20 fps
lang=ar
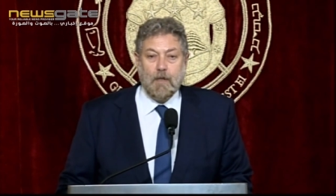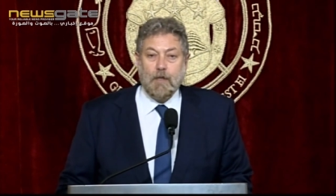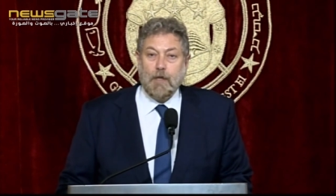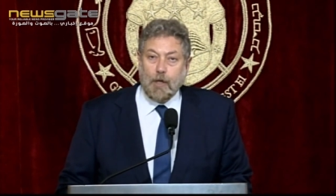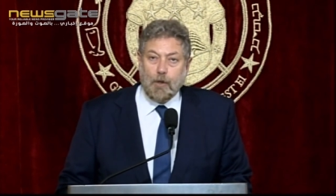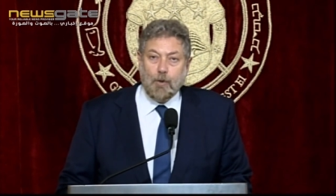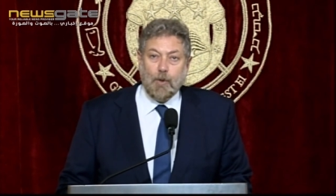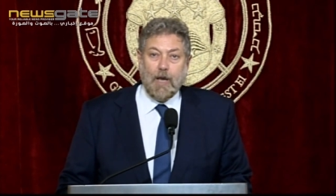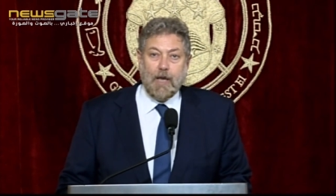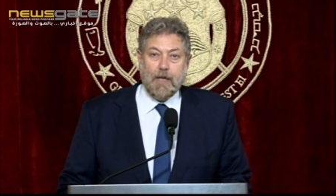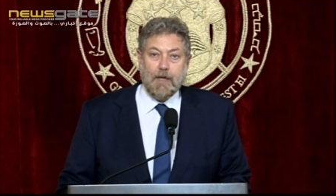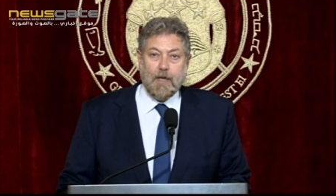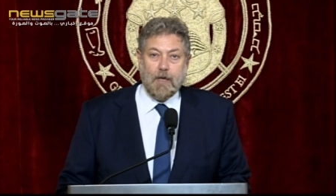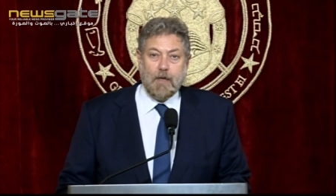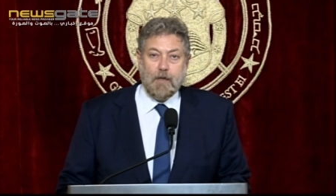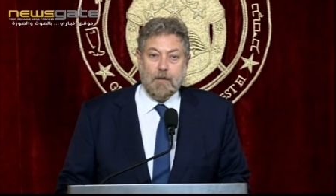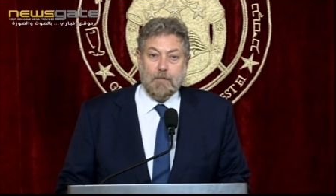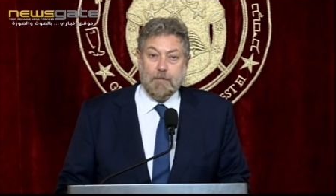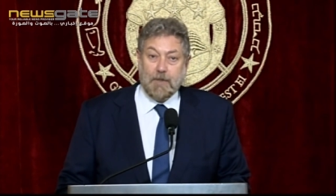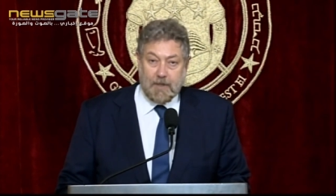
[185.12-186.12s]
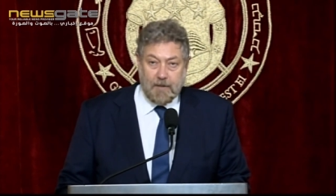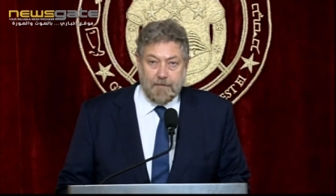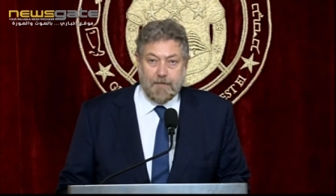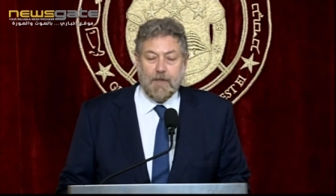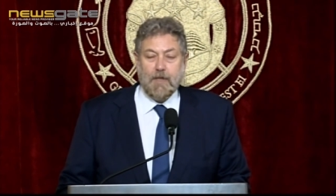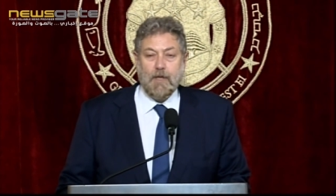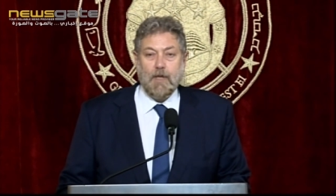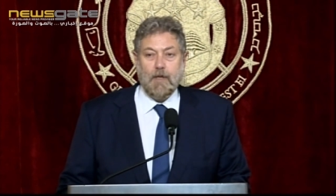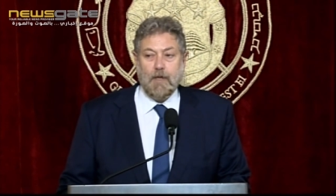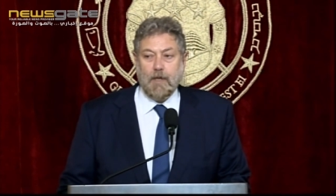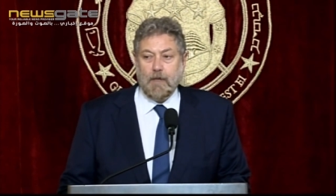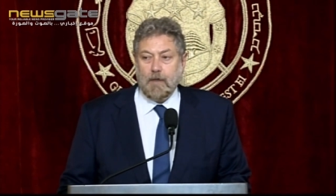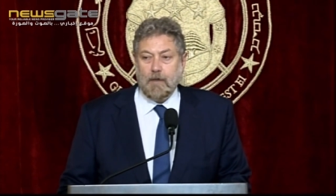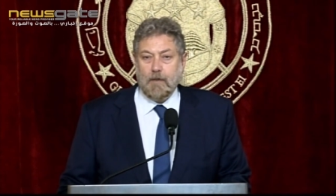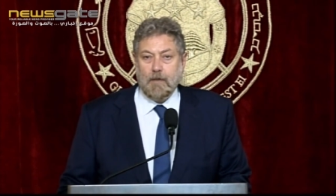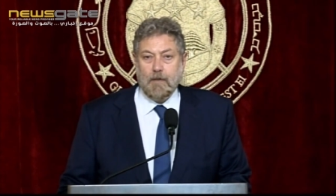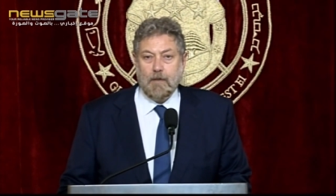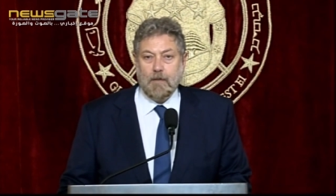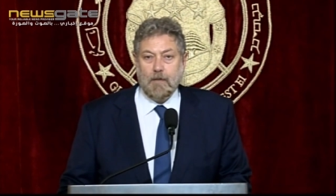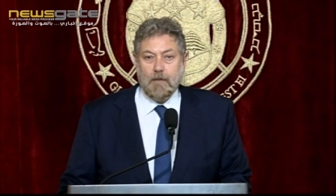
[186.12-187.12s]
كله هيدا متفقين عليه
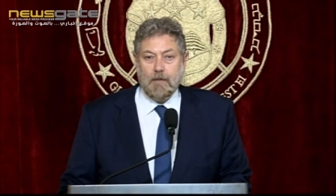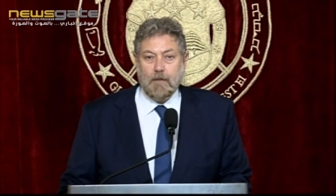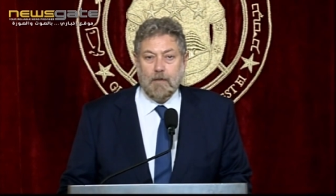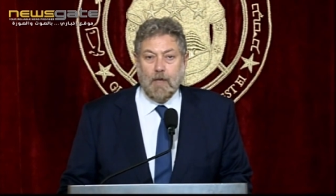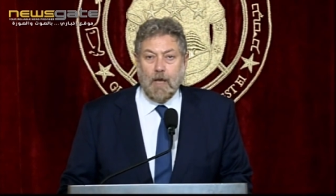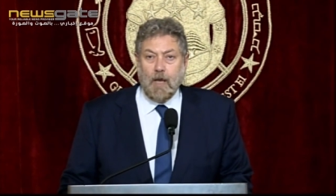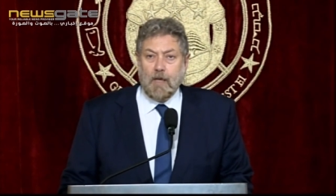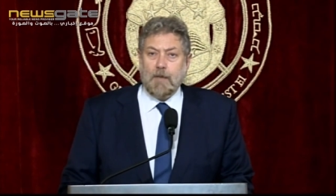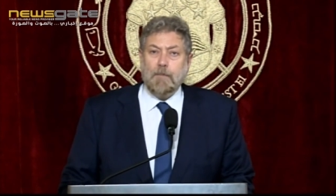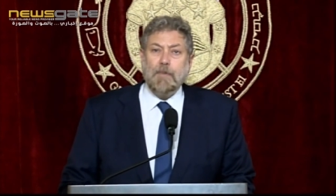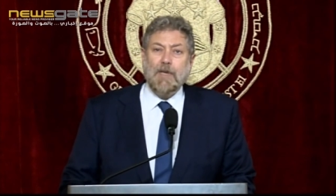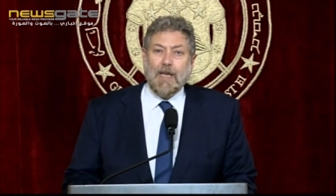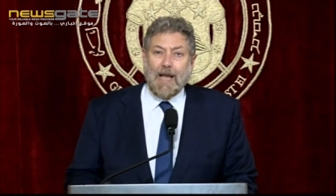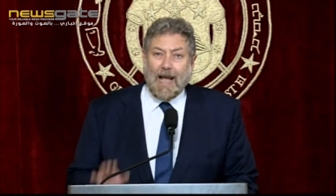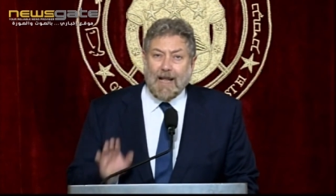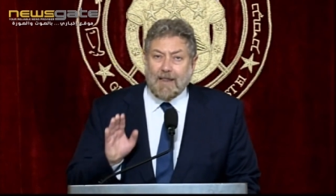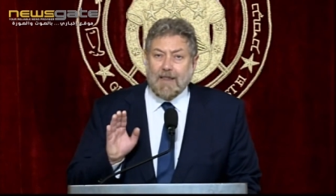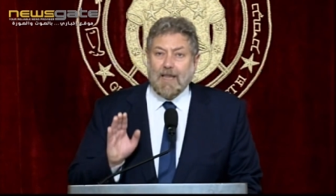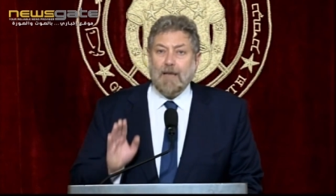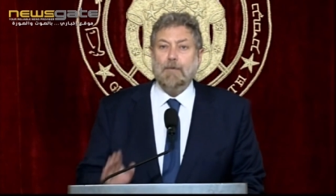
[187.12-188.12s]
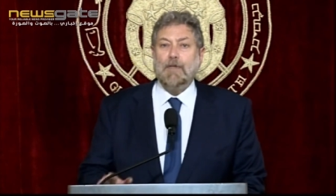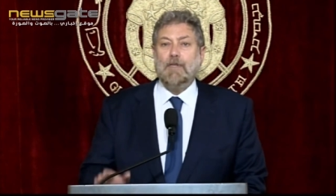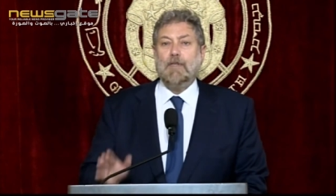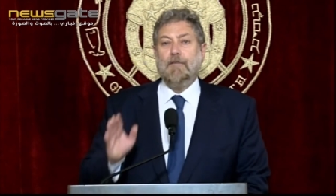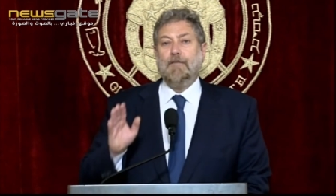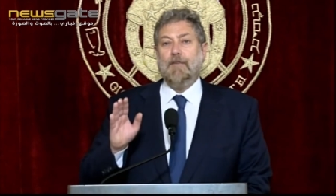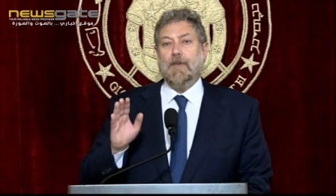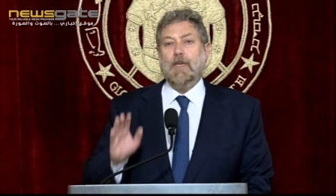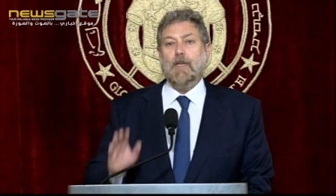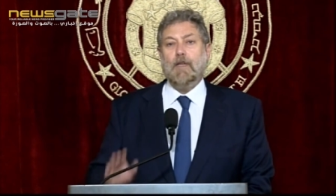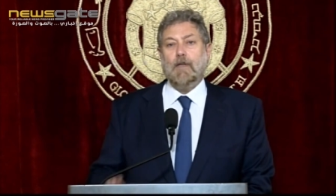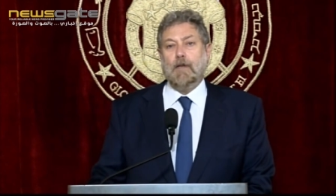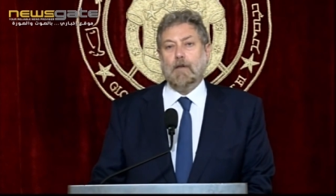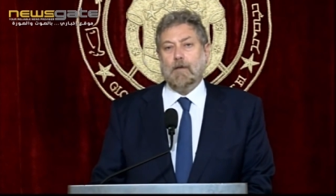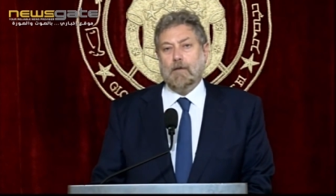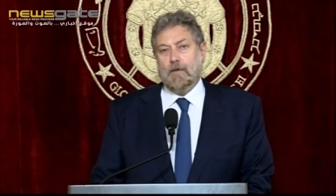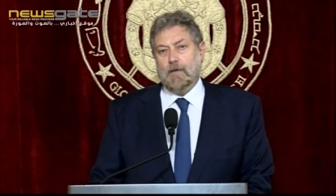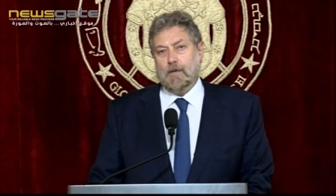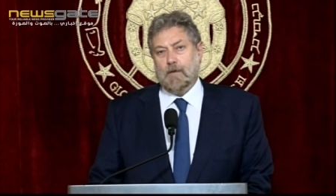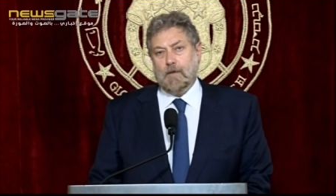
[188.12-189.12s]
يمكن حتى
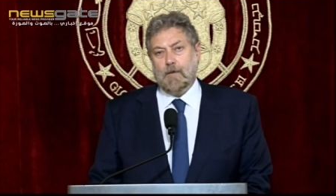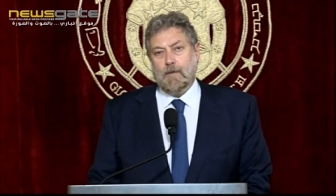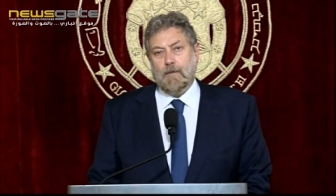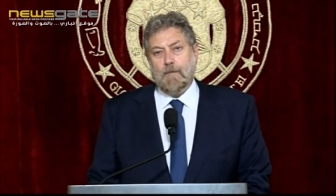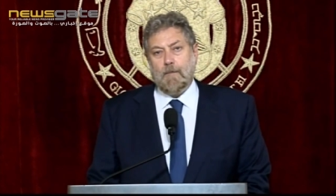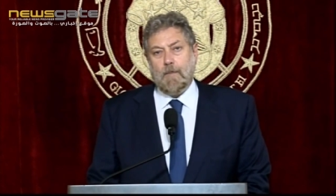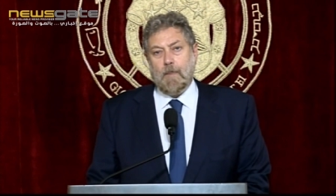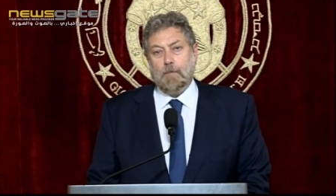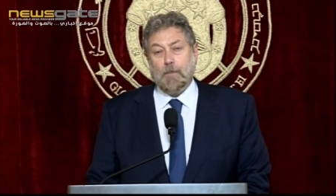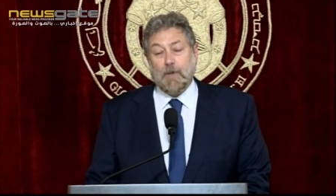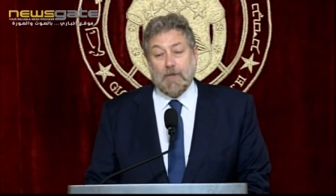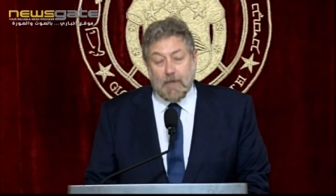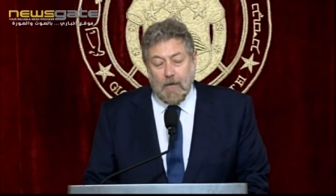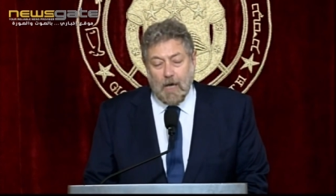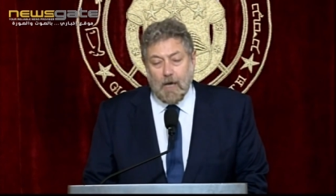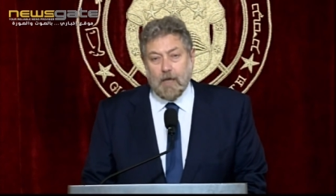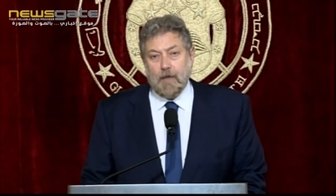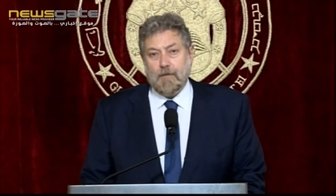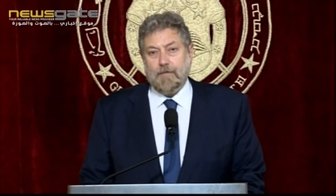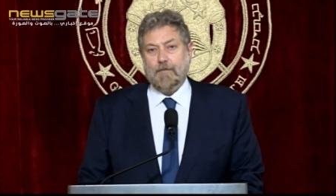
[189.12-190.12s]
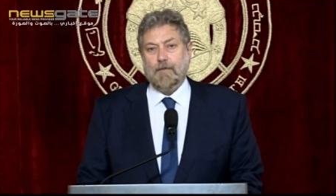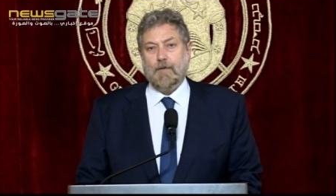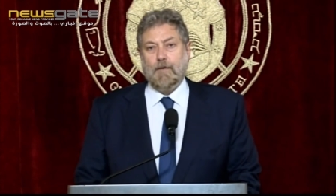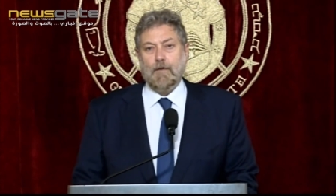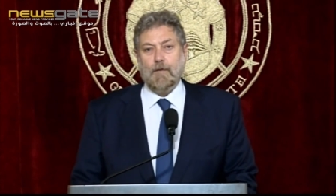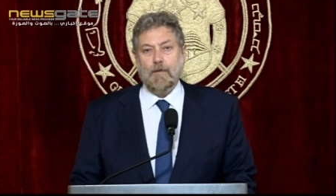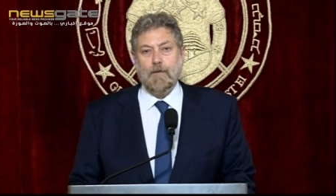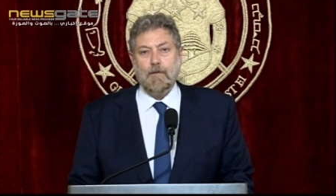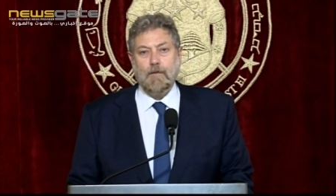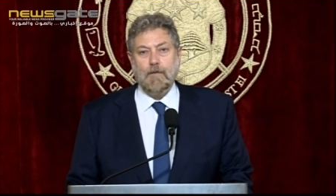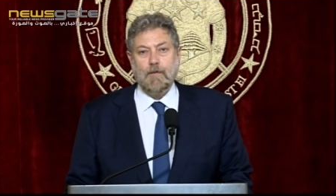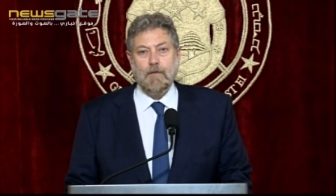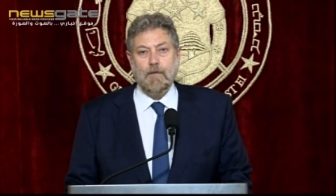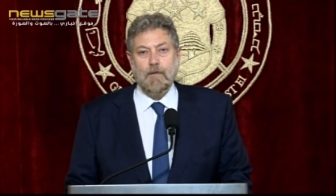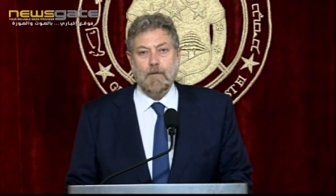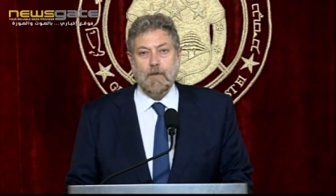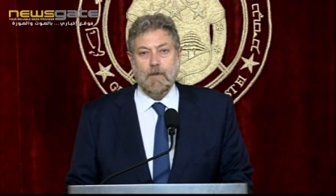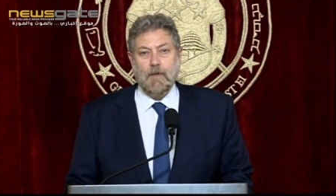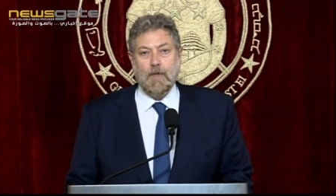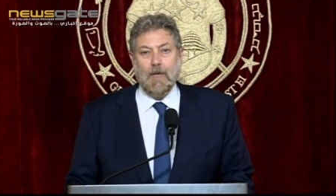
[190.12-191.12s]
متفقين بالطائف
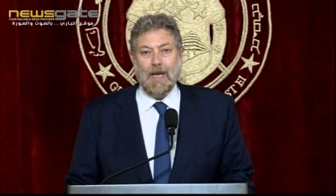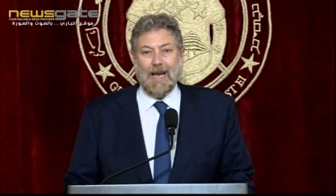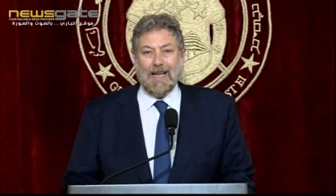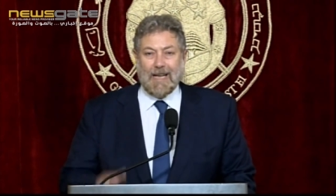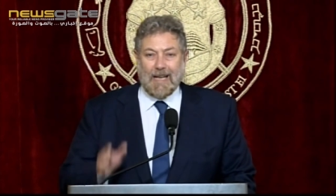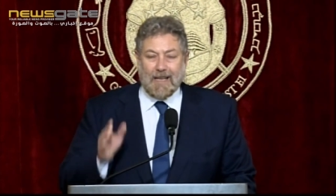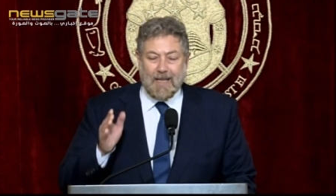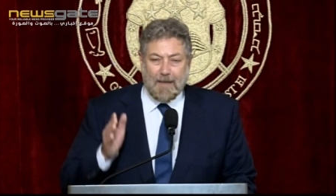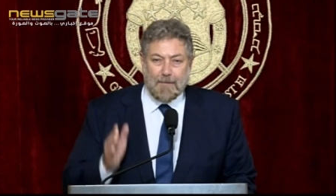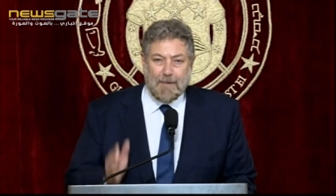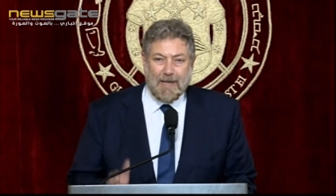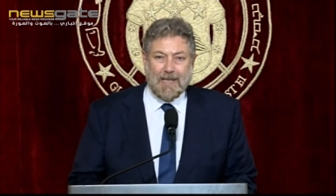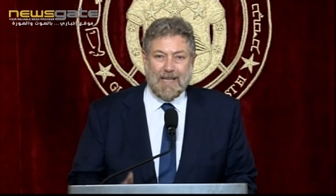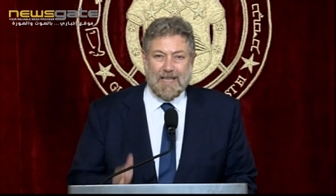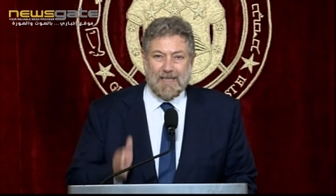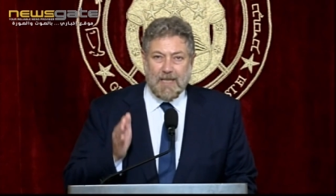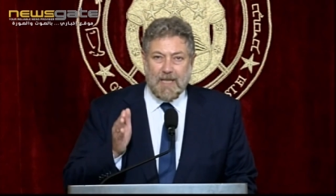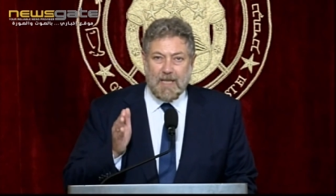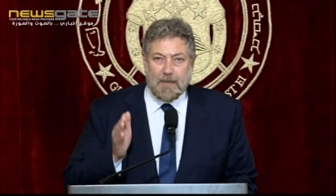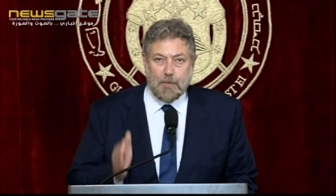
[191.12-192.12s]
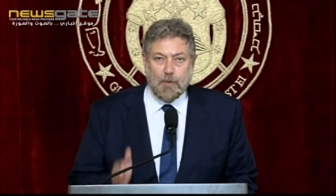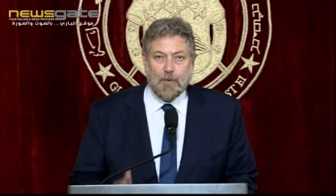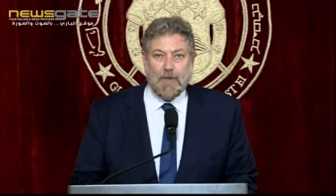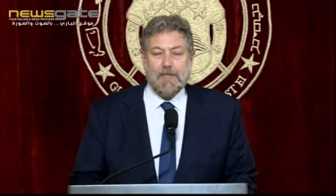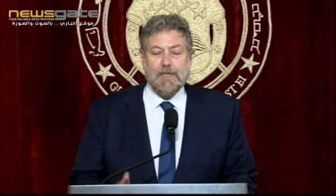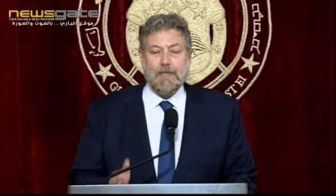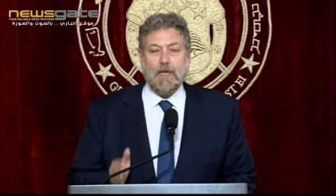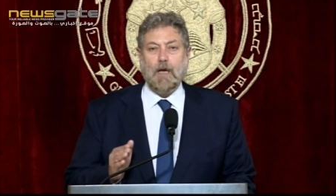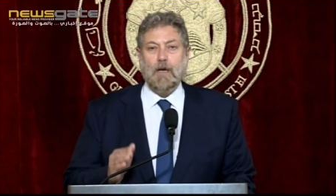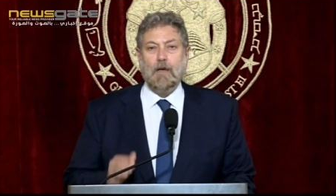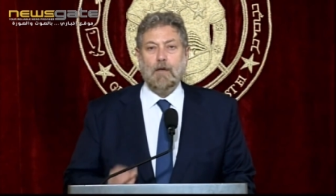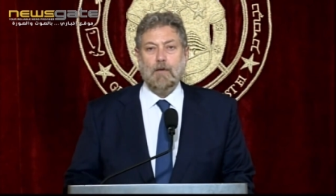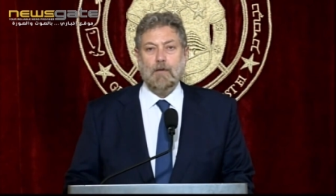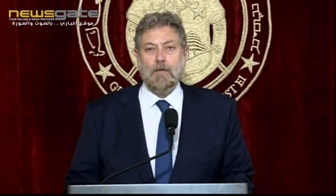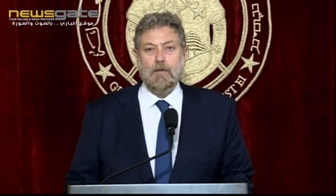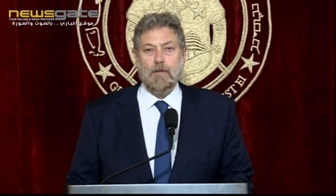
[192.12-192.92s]
على اللامركزية الموسعة